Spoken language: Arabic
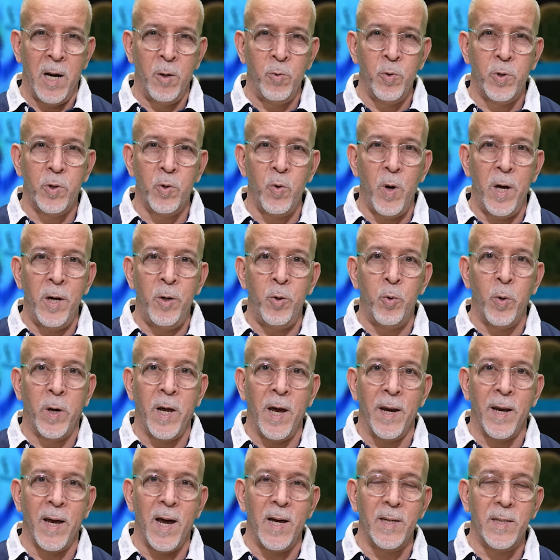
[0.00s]
ألونسو أنه
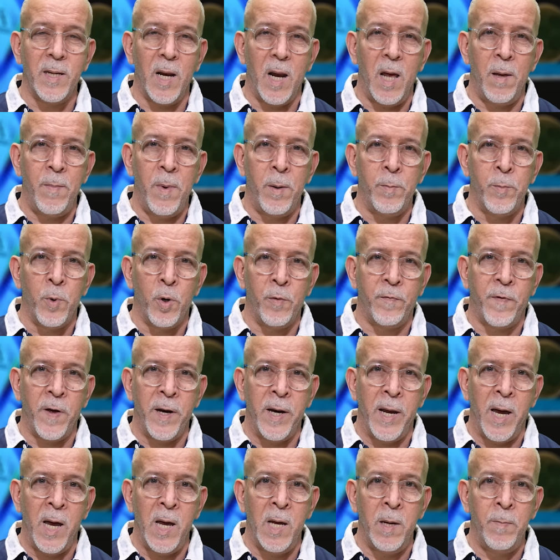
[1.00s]
كان خسر أمام
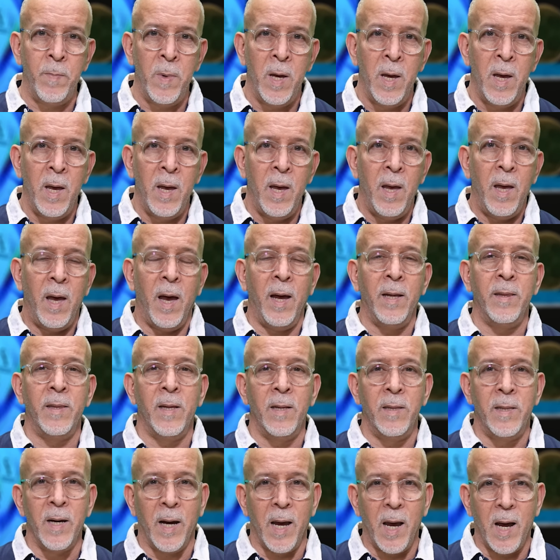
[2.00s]
هوفنهايم
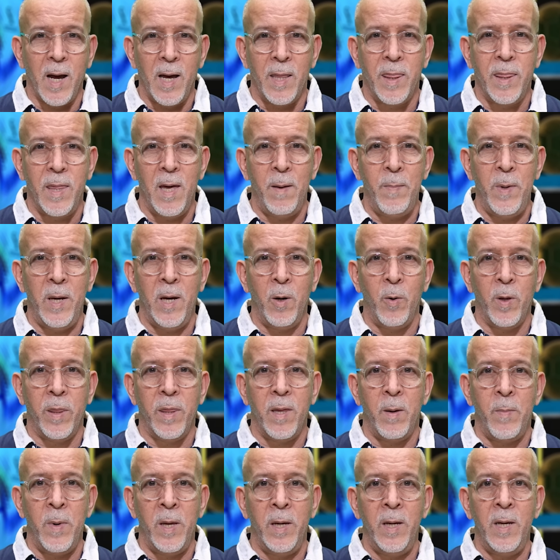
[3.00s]
عند الدقيقة الثامنة
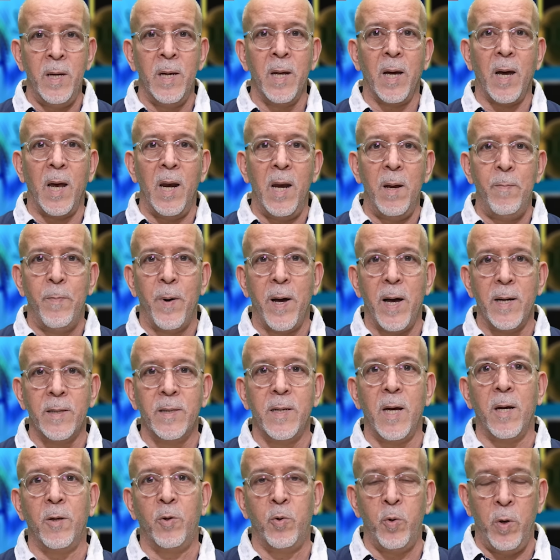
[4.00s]
والثمانين قلب
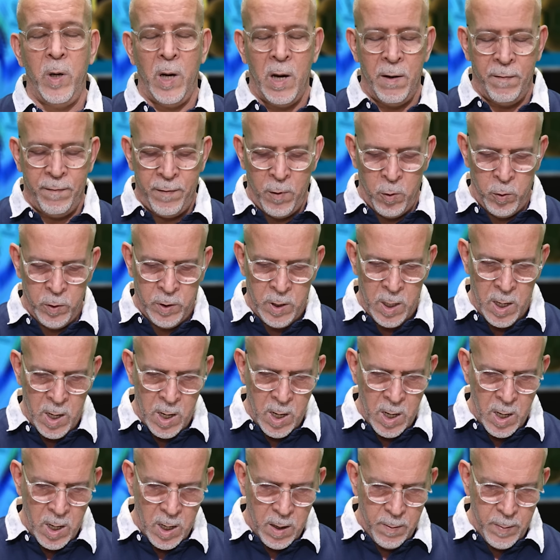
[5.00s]
خسارته إلى فوز
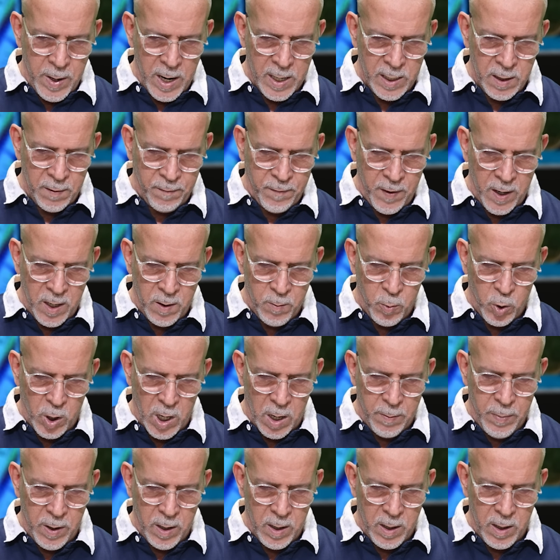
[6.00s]
بهدفين
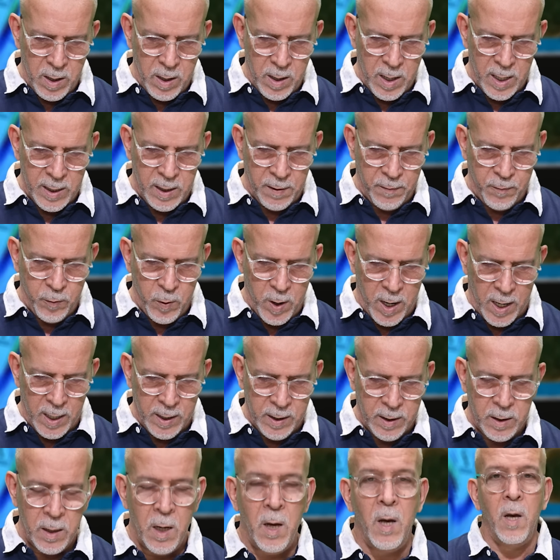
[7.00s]
مقابل هدف
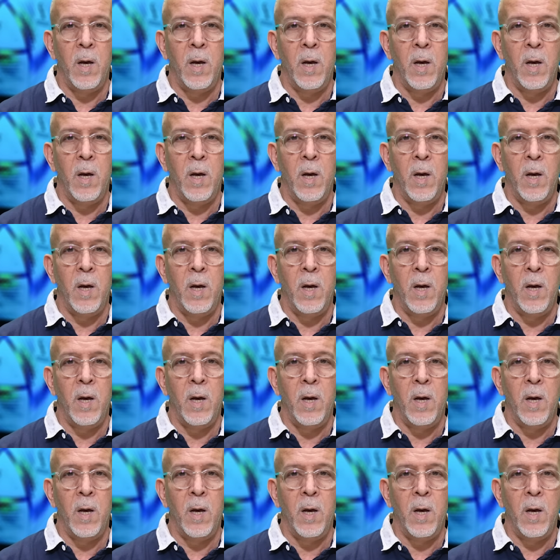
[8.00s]
واحد